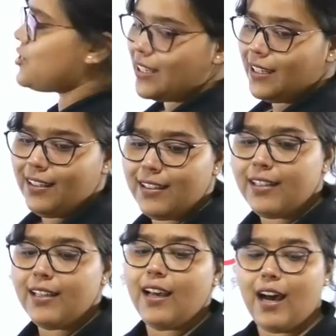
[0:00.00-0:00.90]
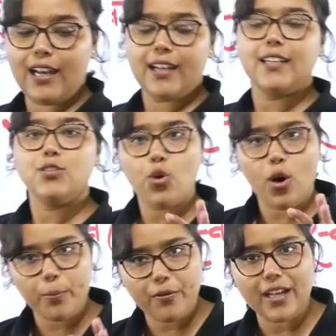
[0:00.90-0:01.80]
चाहिए हालांकि इसको
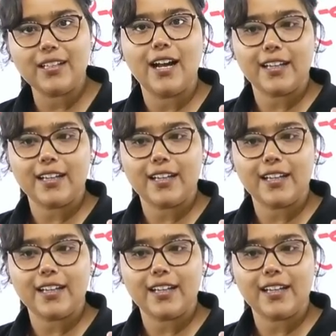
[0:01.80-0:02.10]
अपवाद राग